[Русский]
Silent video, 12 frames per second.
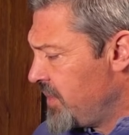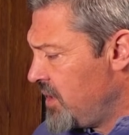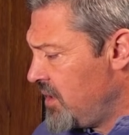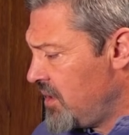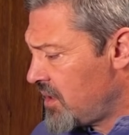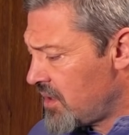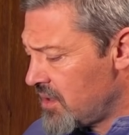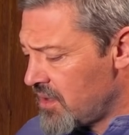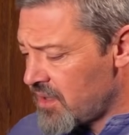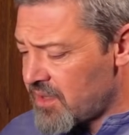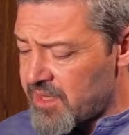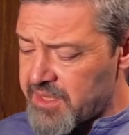И
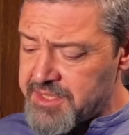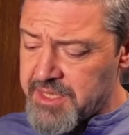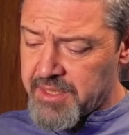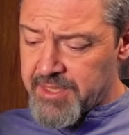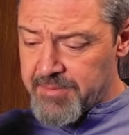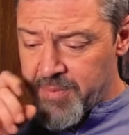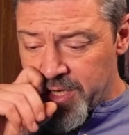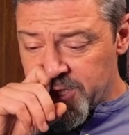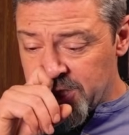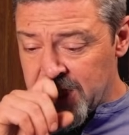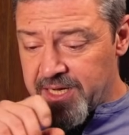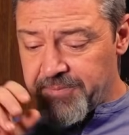э, характерно, опять
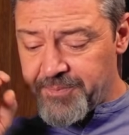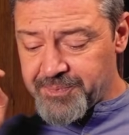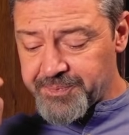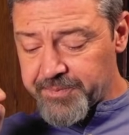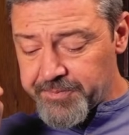же, для